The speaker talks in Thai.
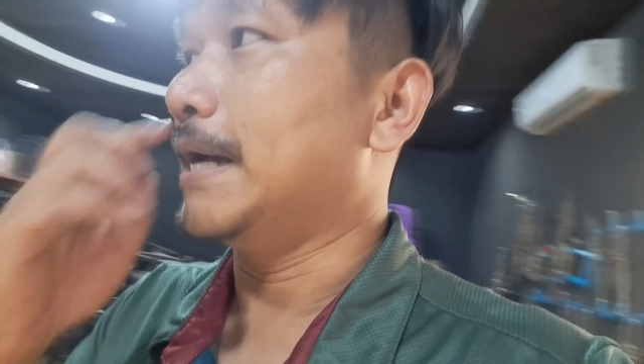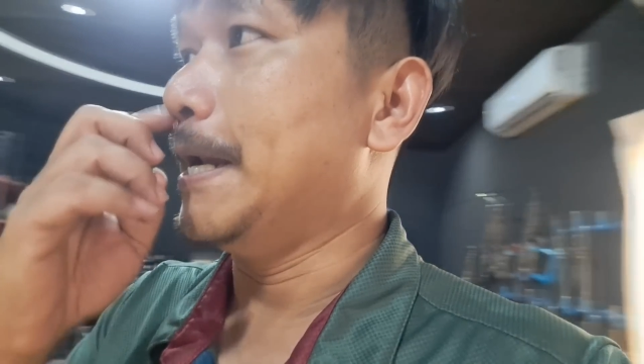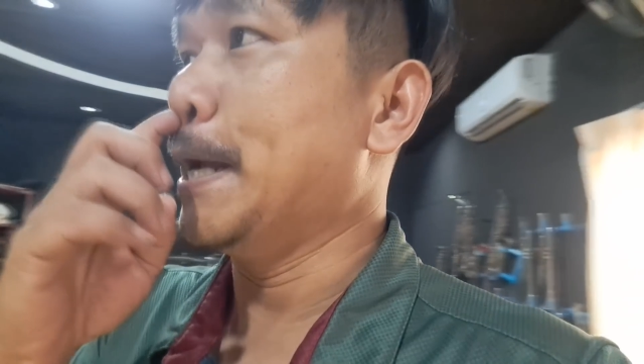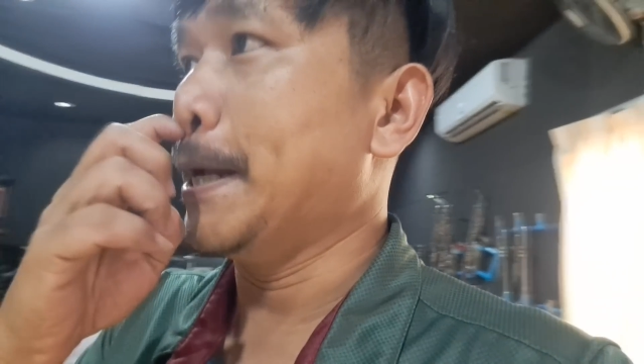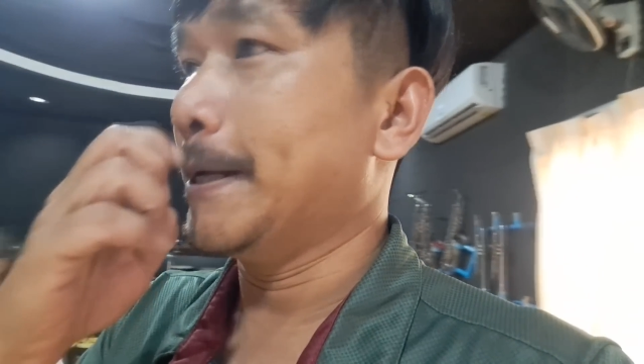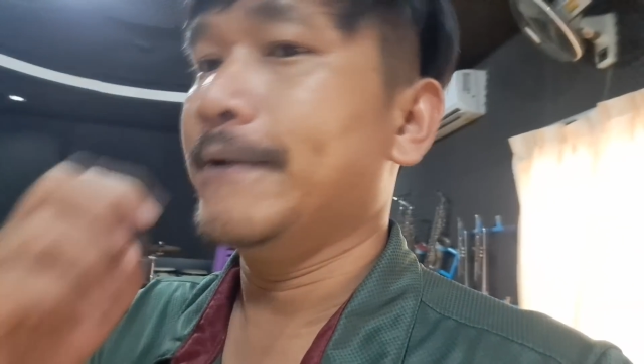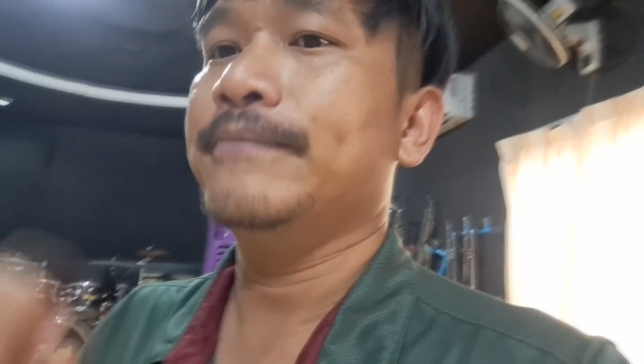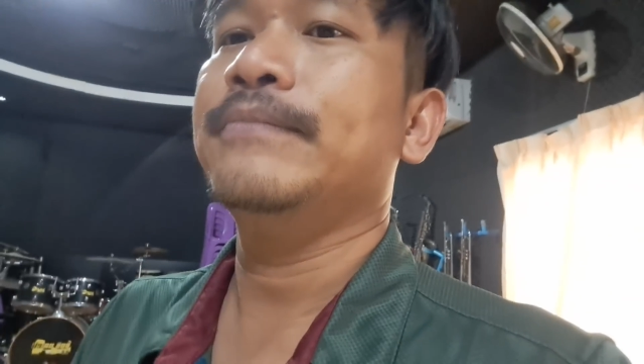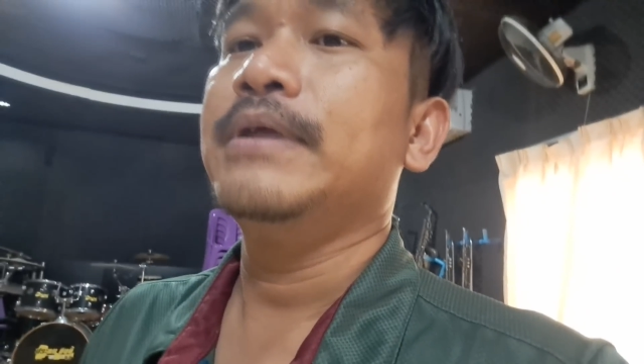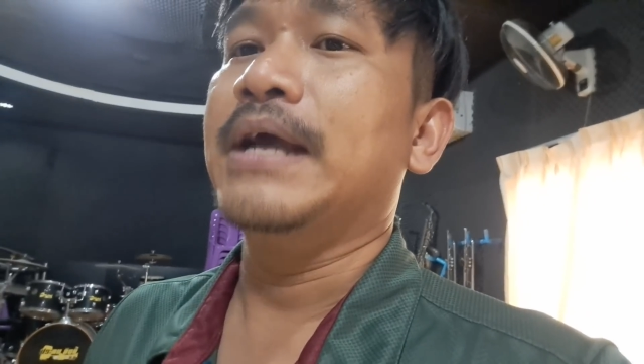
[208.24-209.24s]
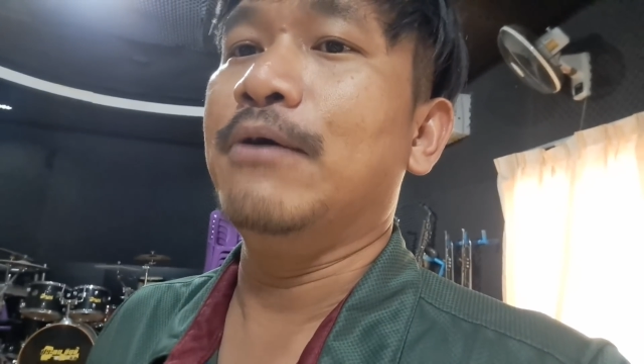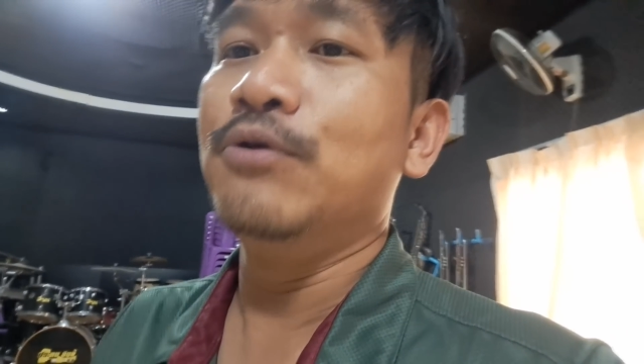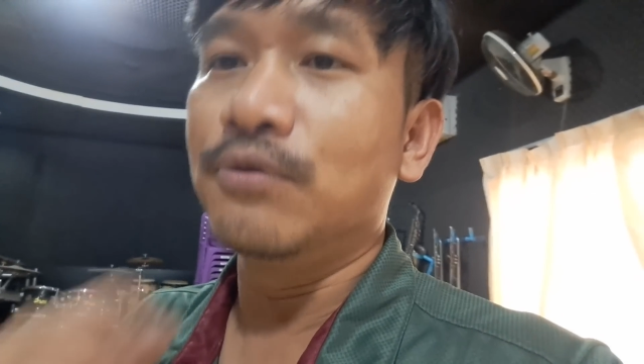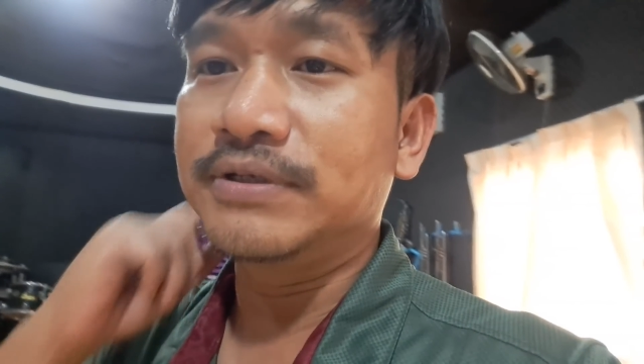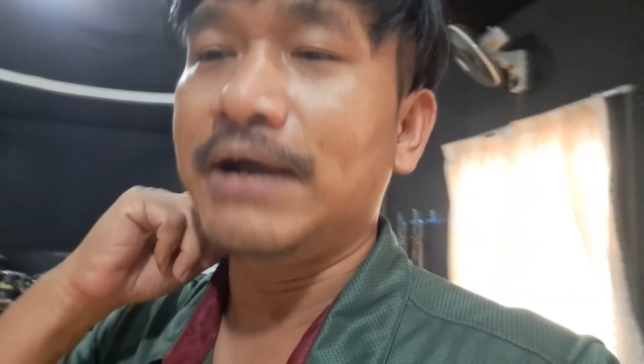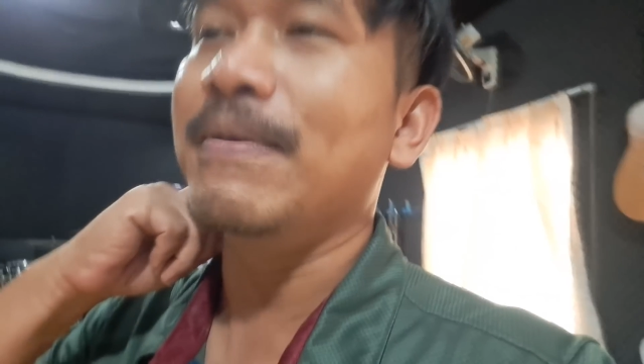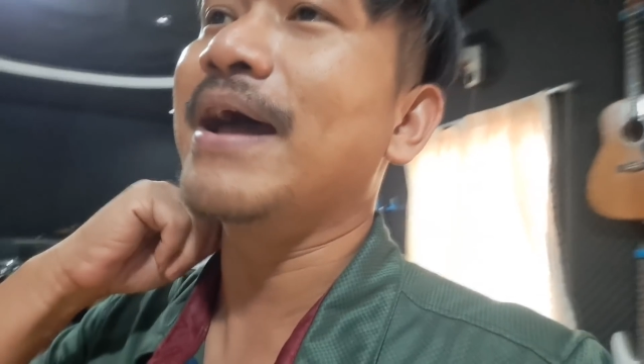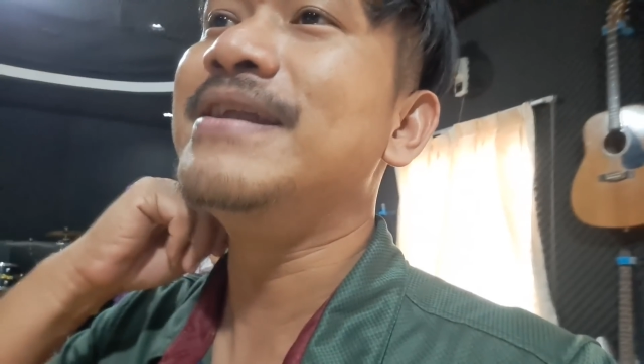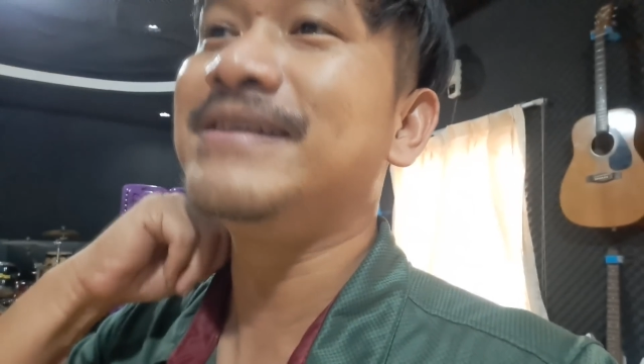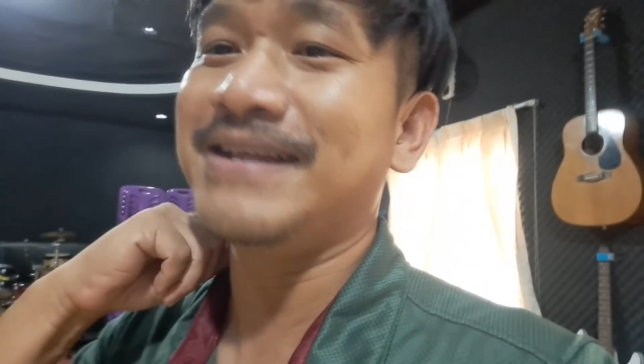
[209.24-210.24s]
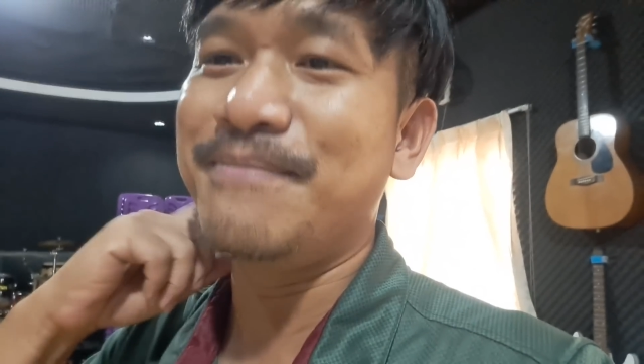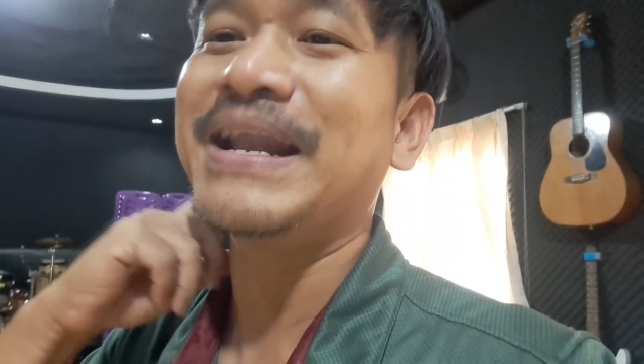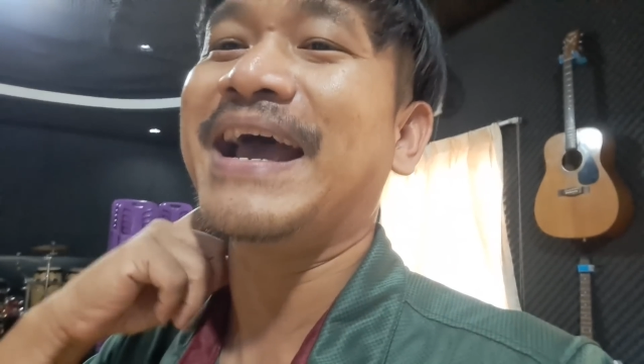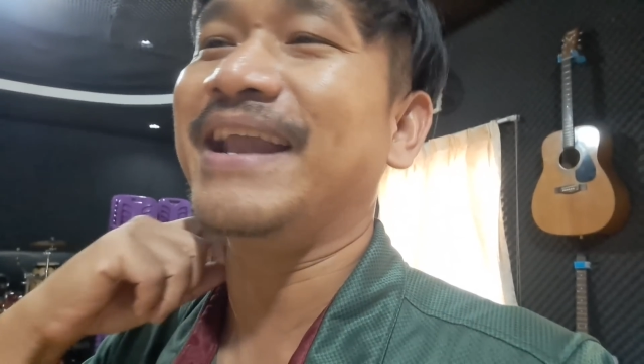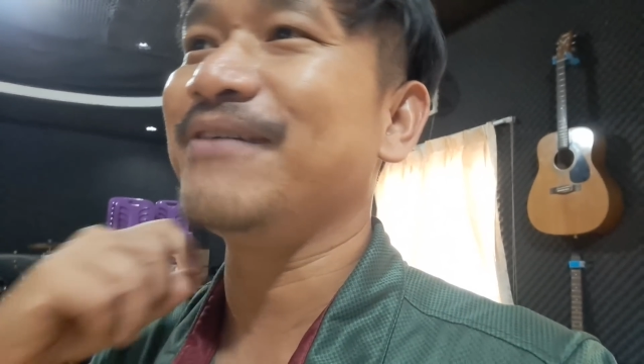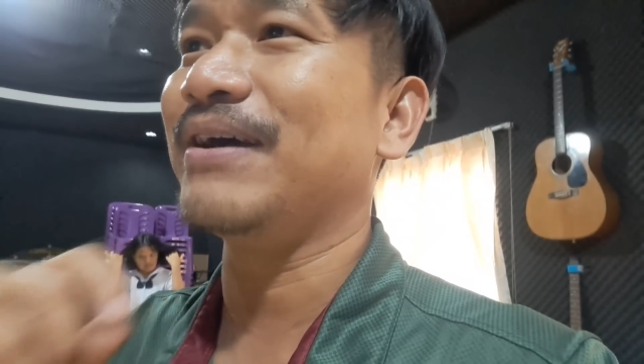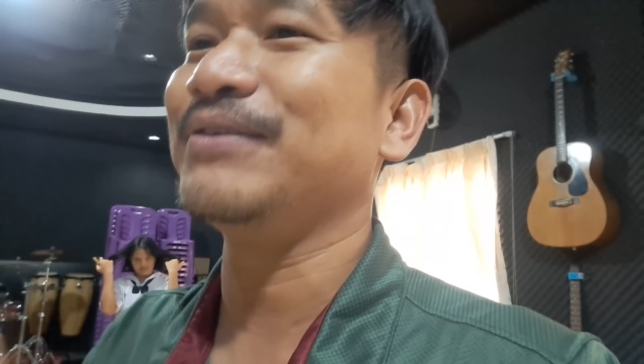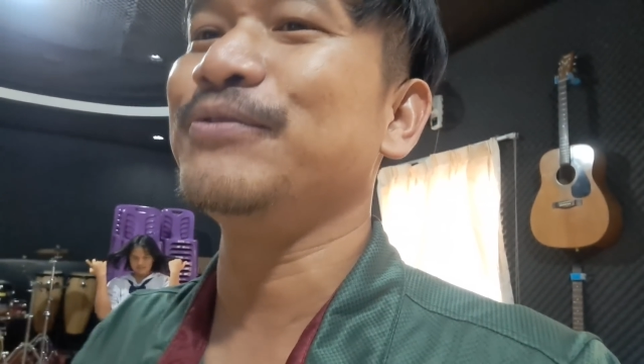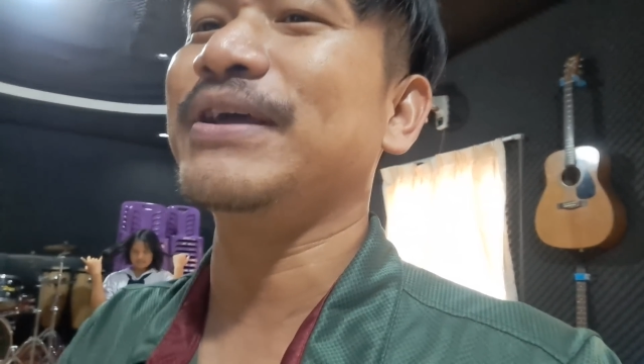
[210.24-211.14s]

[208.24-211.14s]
ก็เลยเอาลูกชาวบ้านธรรมดาดีกว่าลูก